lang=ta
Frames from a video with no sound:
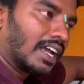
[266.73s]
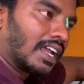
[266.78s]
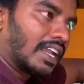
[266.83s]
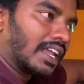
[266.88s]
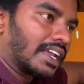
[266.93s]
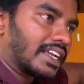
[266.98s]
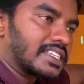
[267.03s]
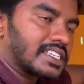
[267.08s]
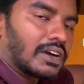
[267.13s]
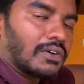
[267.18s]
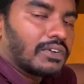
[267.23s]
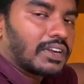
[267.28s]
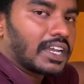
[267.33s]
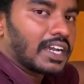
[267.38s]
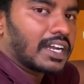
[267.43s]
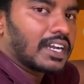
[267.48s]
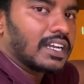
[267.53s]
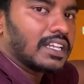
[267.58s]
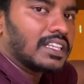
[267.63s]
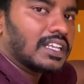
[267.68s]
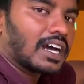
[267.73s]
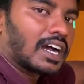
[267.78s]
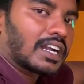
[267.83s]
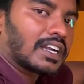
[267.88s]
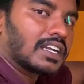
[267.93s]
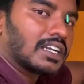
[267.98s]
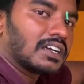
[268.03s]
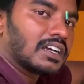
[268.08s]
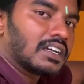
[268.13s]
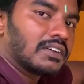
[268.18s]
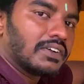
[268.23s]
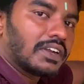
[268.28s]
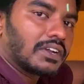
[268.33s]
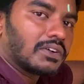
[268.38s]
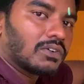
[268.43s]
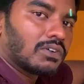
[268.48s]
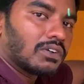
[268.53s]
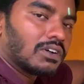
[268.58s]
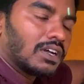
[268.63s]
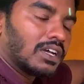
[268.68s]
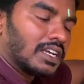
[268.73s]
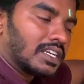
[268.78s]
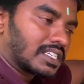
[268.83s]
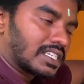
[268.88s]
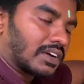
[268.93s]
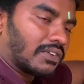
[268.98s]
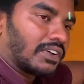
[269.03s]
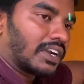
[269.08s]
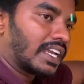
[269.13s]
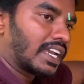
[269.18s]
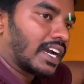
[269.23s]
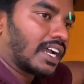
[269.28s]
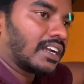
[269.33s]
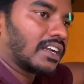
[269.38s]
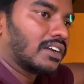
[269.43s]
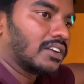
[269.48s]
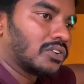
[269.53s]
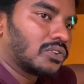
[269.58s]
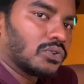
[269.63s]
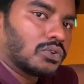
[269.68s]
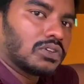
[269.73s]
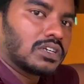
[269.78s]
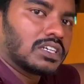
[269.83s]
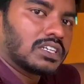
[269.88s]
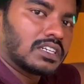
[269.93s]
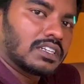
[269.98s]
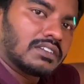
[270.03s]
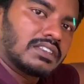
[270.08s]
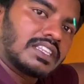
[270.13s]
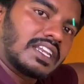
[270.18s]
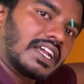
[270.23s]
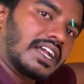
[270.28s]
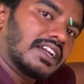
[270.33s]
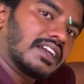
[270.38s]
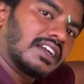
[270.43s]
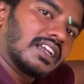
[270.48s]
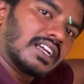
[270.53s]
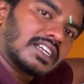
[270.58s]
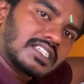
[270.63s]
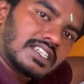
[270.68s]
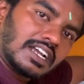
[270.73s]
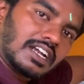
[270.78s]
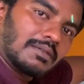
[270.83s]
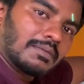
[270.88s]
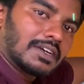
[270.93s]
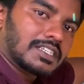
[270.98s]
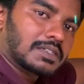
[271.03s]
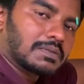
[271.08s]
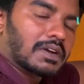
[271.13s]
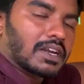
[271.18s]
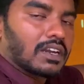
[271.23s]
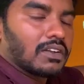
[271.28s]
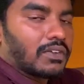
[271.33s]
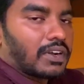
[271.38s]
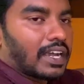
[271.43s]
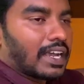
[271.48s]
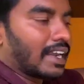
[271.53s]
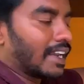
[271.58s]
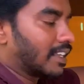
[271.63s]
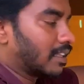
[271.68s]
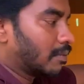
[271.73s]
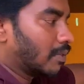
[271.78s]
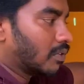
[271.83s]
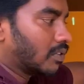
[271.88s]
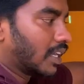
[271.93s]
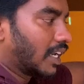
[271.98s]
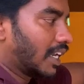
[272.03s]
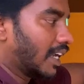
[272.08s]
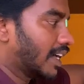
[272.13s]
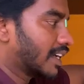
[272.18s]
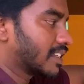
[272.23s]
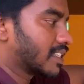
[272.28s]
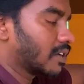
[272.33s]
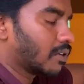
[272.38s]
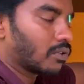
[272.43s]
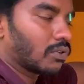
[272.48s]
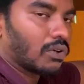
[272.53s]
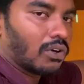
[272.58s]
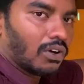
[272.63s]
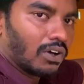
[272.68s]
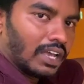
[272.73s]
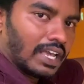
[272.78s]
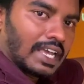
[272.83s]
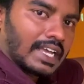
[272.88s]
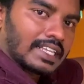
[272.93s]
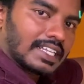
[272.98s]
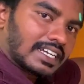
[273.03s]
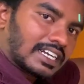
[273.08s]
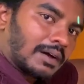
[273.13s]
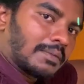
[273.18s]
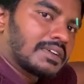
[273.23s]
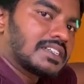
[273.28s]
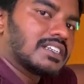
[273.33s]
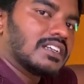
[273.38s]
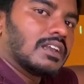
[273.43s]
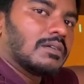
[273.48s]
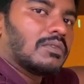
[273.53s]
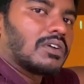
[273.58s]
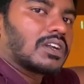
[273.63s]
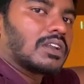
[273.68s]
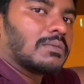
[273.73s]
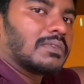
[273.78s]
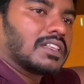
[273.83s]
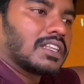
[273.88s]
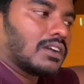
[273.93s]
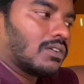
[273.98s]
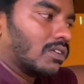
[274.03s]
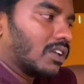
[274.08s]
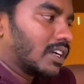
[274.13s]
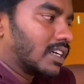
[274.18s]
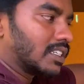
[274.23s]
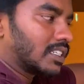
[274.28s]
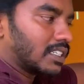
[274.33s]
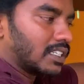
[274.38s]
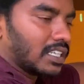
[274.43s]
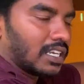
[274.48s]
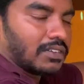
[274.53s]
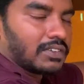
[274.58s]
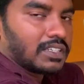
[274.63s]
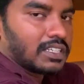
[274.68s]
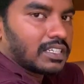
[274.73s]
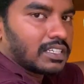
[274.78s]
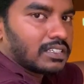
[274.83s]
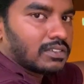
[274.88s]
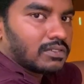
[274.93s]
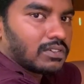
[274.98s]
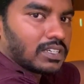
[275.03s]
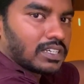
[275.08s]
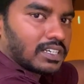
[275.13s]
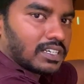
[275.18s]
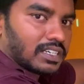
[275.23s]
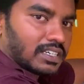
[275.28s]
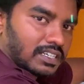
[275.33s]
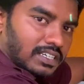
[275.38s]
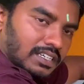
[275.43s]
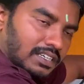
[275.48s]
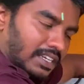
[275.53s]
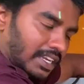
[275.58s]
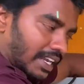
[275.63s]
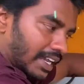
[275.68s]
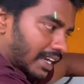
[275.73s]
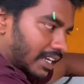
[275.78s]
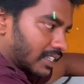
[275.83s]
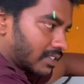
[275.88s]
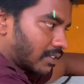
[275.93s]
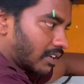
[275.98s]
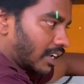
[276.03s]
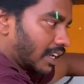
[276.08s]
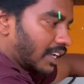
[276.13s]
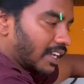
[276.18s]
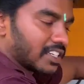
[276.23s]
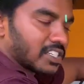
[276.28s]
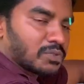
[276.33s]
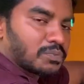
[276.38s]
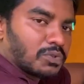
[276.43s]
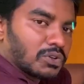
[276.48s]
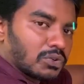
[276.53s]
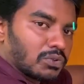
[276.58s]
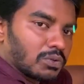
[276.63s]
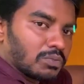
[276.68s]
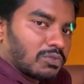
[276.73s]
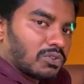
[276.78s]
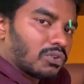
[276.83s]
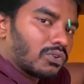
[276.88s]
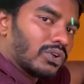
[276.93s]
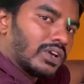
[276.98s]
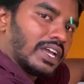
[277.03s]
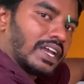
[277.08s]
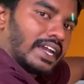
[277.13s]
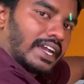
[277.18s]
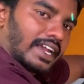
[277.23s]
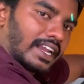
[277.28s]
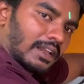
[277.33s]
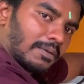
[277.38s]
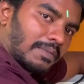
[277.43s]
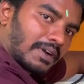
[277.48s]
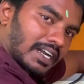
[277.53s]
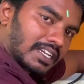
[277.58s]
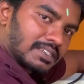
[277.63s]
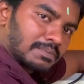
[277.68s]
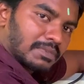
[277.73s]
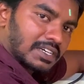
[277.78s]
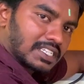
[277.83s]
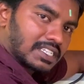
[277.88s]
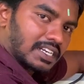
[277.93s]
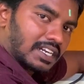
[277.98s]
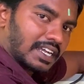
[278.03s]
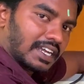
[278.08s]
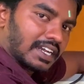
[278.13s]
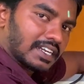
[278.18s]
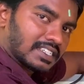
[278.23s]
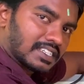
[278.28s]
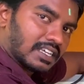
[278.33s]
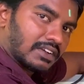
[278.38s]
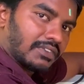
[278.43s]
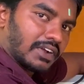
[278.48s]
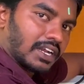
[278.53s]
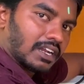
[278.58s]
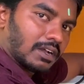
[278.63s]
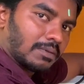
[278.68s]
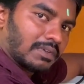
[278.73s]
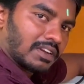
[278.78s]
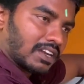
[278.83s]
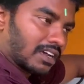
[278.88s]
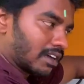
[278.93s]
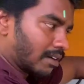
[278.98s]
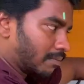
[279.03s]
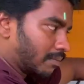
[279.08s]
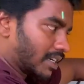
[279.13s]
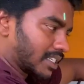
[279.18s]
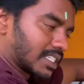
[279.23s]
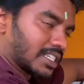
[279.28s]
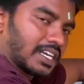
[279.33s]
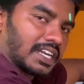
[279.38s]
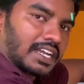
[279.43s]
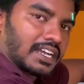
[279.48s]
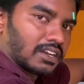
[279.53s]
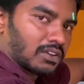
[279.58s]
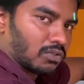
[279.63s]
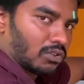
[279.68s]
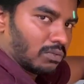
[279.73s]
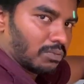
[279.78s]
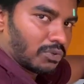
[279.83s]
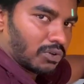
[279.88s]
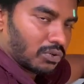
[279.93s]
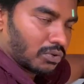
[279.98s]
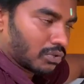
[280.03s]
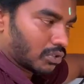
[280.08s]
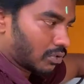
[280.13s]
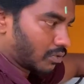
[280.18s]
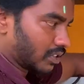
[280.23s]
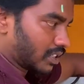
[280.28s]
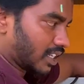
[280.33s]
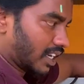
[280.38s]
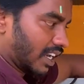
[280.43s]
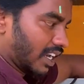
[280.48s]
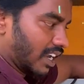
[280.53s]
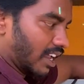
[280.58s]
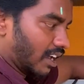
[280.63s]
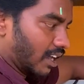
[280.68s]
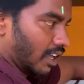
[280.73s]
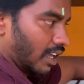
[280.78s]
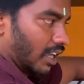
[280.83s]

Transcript: நீங்கள் செவன்ட்டி எக்லேருந்து ஹண்ட்ரட் எக் வரைக்கும் செவன்ட்டி ஹண்ட்ரட் டூ ஹண்ட்ரட் த்ரீ ஹண்ட்ரட்லேயே சிங்கிள் பேட்ச் மாடல் வரைக்கும் எல்லாத்துக்குமே வந்து இண்டிகேட்டர்ஸ் தான் வரும் இந்த கமர்ஷியலில் மட்டும் பார்த்தீங்கன்னா உங்களுக்கு இதில் வந்து உங்களுக்கு இண்டிகேட்டர்ஸ் வேணால் இண்டிகேட்டர்ஸ் போட்டு கொடுப்போம் இல்லை பஸ் பஸ் இண்டிகேட்டர்ஸ் வேணும் அப்படின்னா பஸ் இண்டிகேட்டர் உங்களுக்கு போட்டு கொடுத்துரும் சரிங்களா